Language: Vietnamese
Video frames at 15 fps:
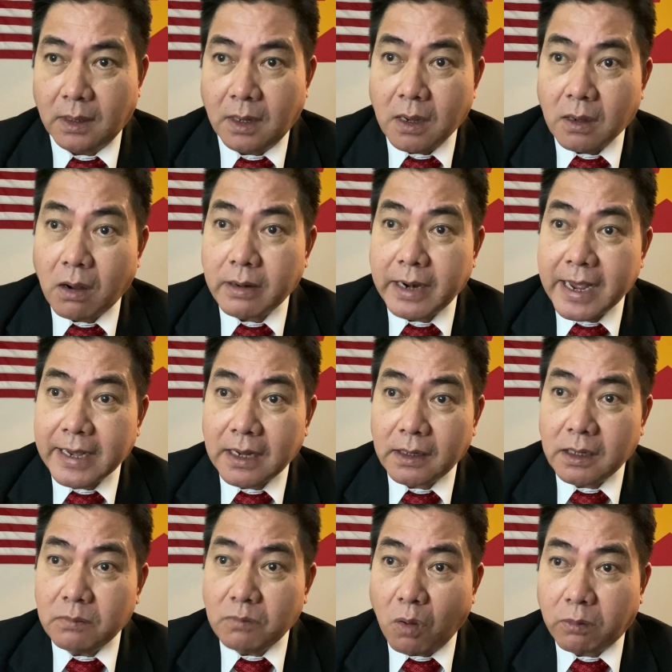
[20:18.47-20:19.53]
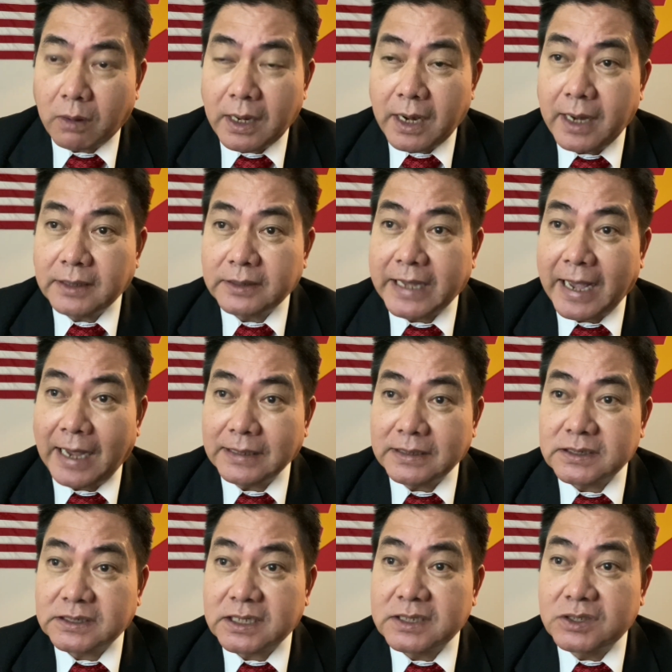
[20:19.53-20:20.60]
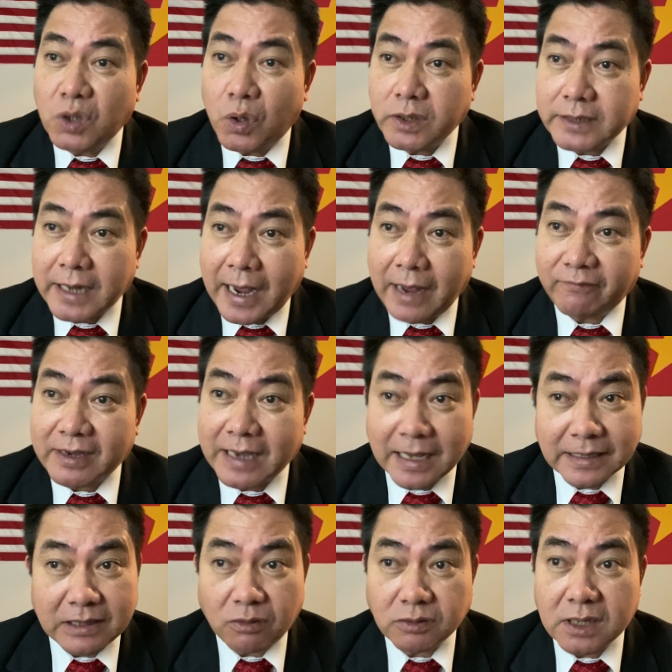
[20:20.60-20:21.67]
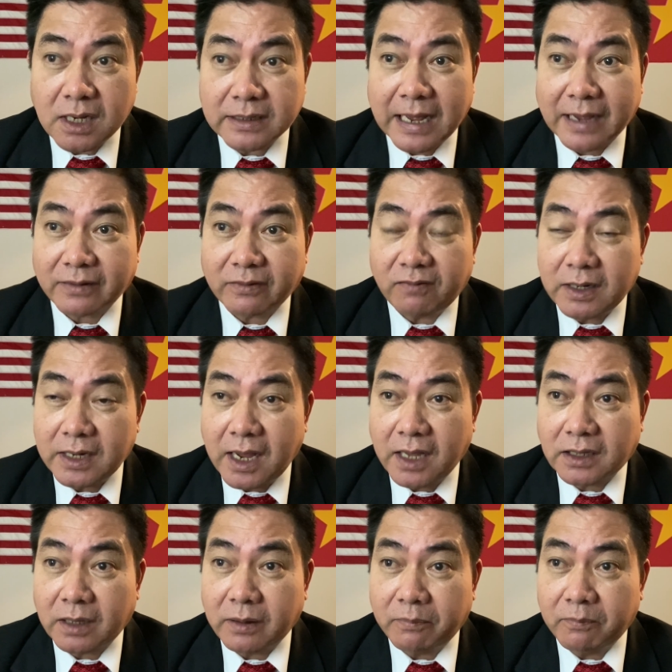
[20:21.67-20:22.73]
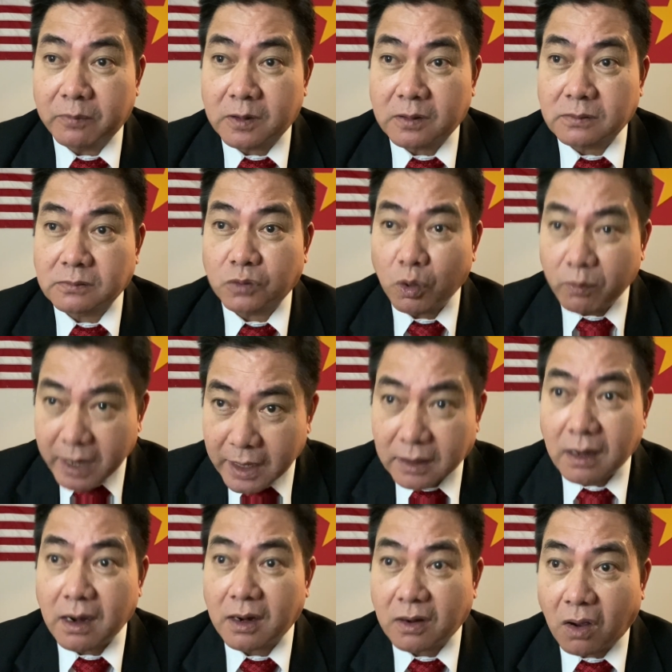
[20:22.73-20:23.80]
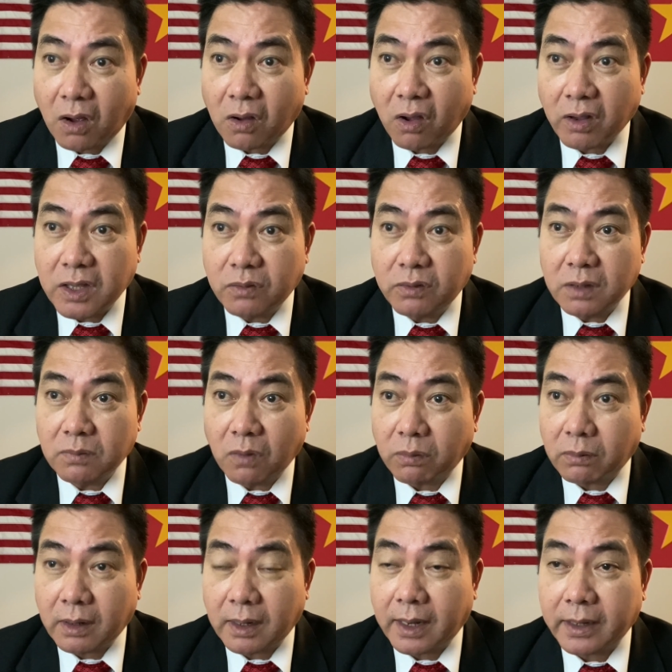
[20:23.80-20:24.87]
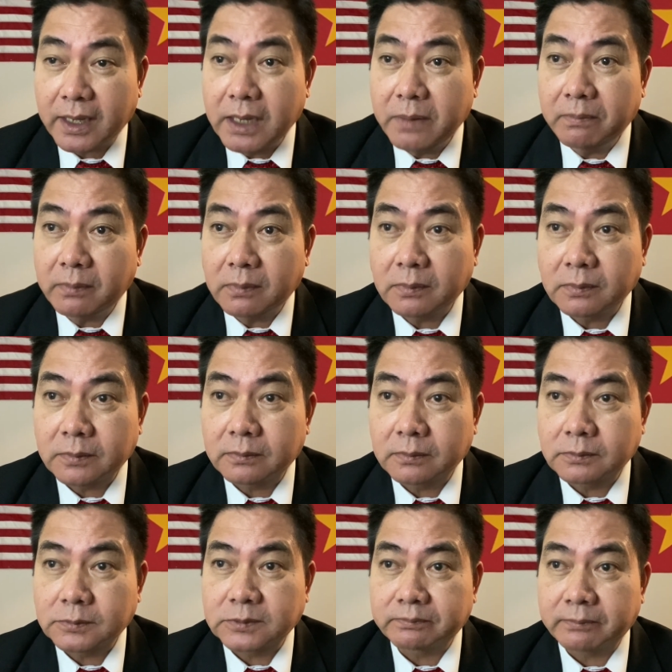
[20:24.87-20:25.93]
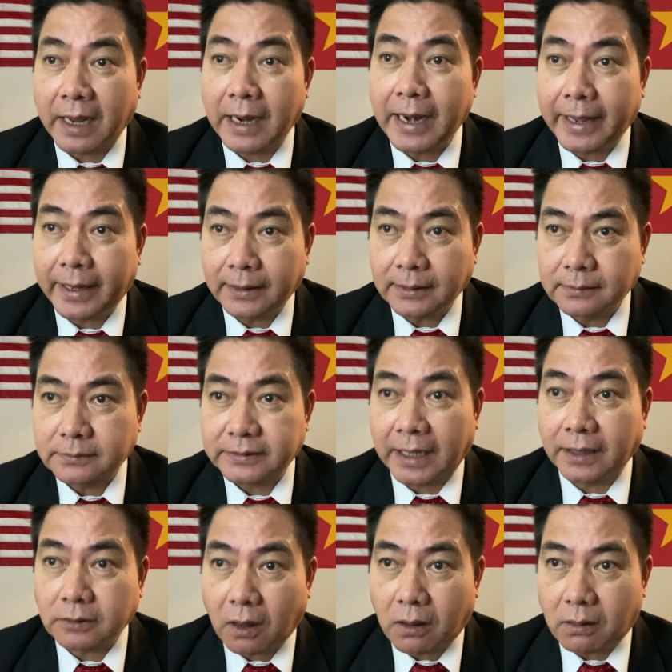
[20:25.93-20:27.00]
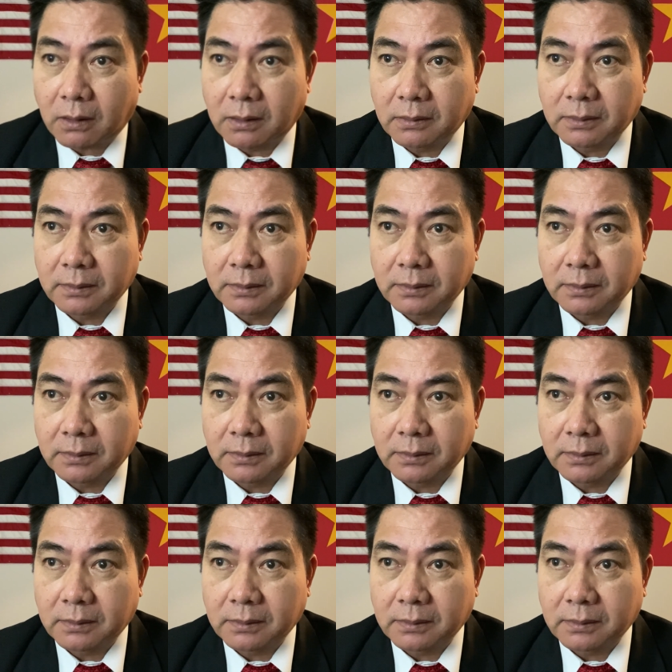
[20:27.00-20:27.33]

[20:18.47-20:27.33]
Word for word: Còn đây các linh mục có lên giảng chỉ sự dối trá và các giáo dân đặt cái vấn đề thì tôi biết rất là rõ có nhiều linh mục là im bẽn lẽn, tẻn tò